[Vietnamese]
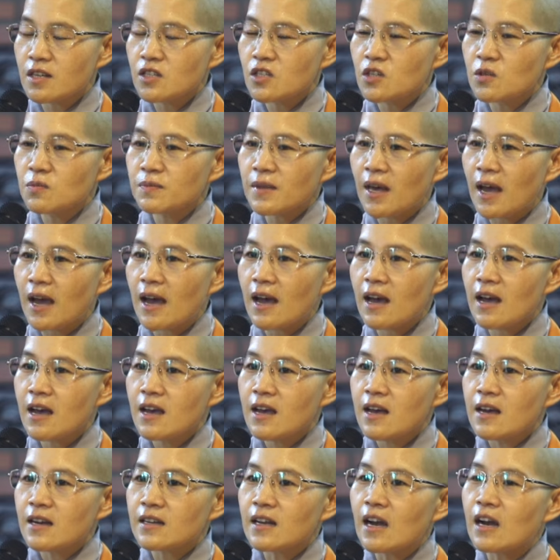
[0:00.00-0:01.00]
nên chúng ta
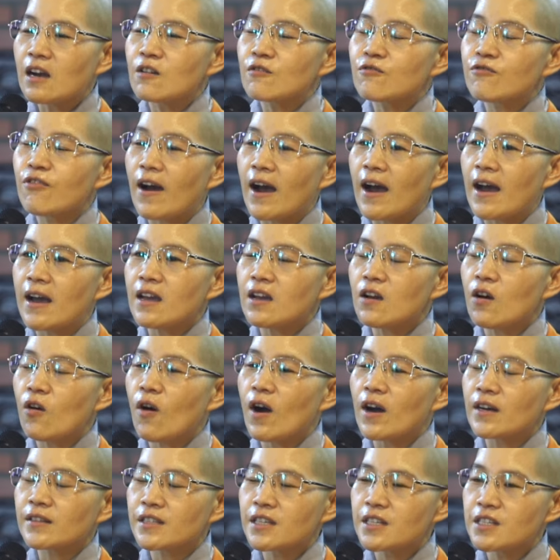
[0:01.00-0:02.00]
cần phải
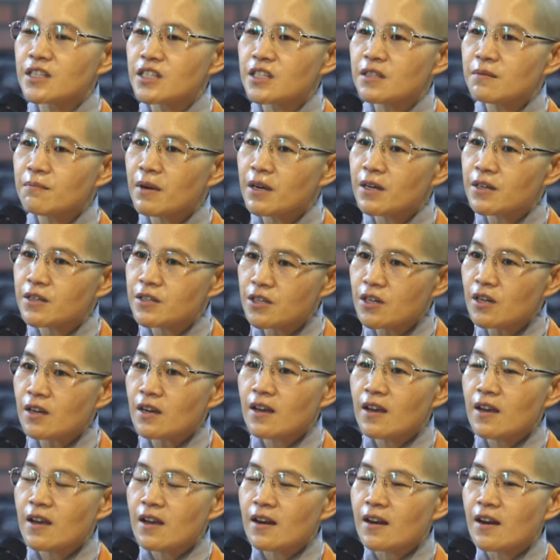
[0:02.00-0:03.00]
hoàn thiện chính mình trước
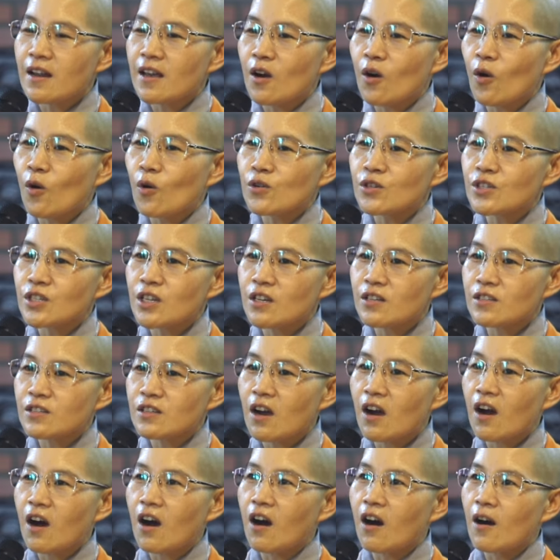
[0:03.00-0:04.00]
để hỗ trợ cho
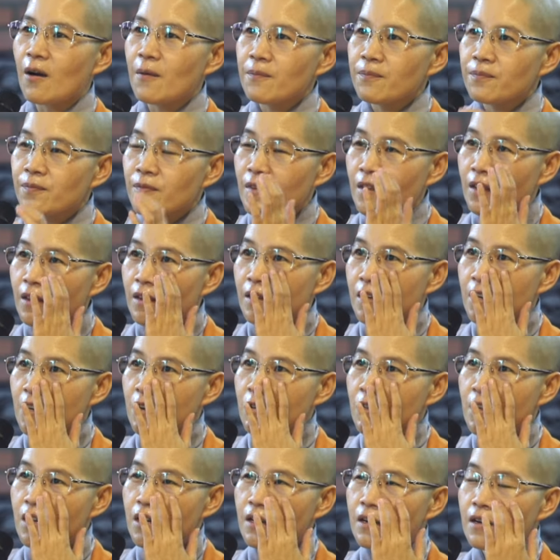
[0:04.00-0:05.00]
họ nếu
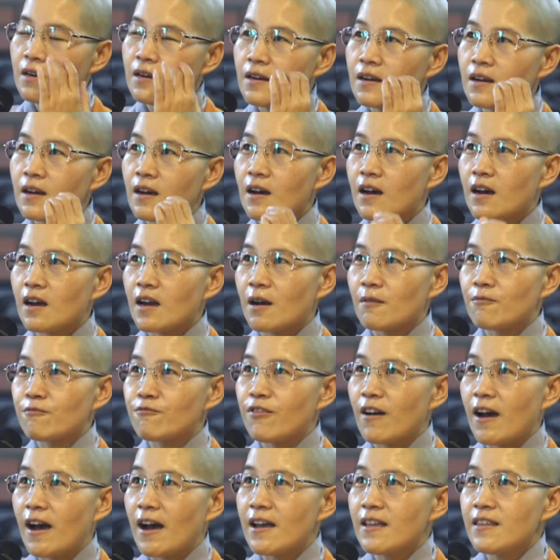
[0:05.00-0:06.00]
như à, gặp
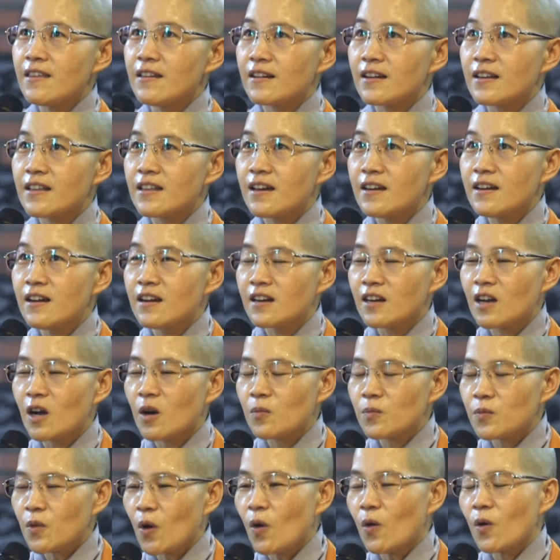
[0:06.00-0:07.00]
phải những cái gia đình
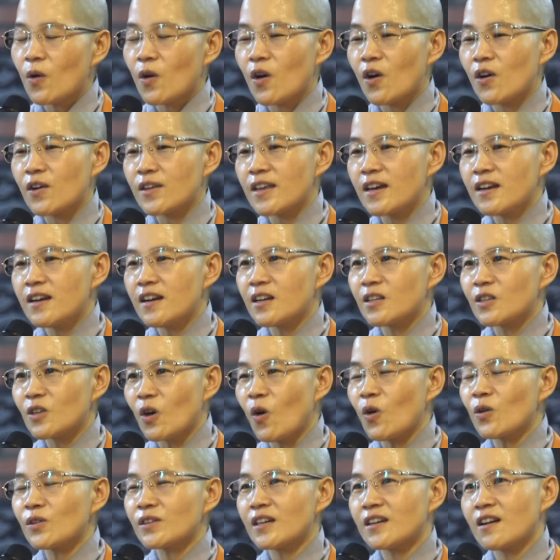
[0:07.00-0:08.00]
không tốt còn gia đình
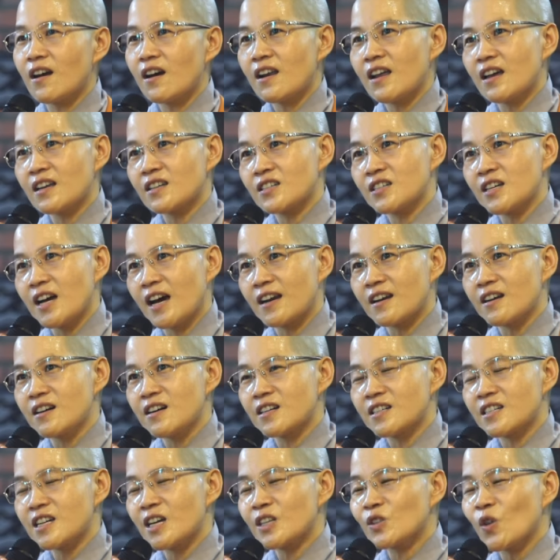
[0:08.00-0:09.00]
tốt thì đó là sự ảnh
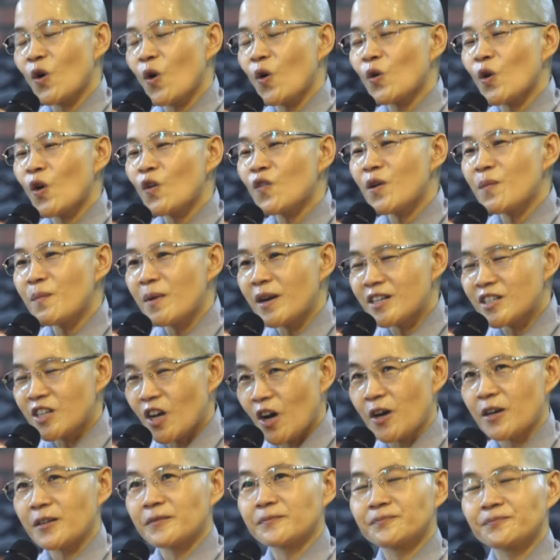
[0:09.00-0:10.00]
hưởng rất tốt đối với mình
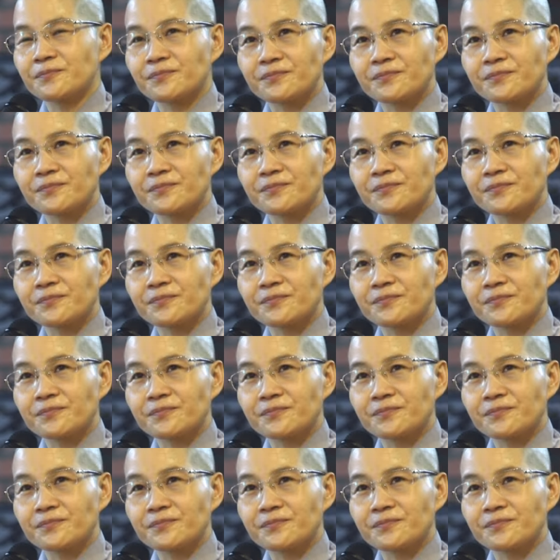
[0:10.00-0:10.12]
rồi